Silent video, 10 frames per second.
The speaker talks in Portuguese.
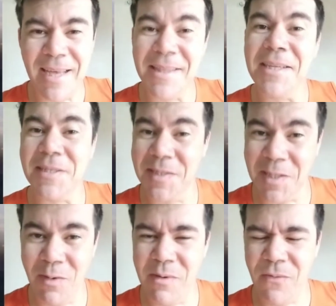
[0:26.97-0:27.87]
dar
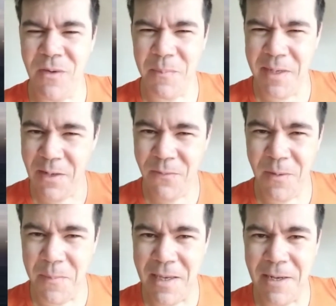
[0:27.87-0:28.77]
atenção à minha família,
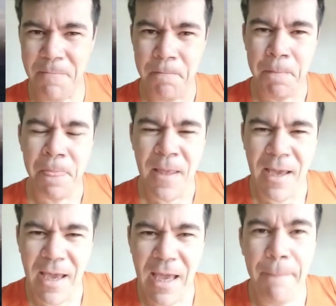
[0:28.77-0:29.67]
família
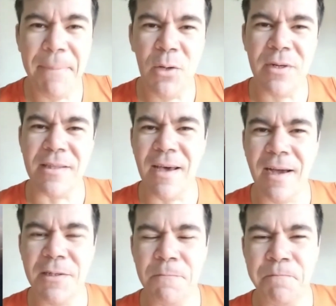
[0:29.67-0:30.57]
é
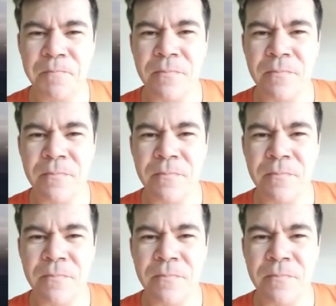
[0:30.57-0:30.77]
prioridade.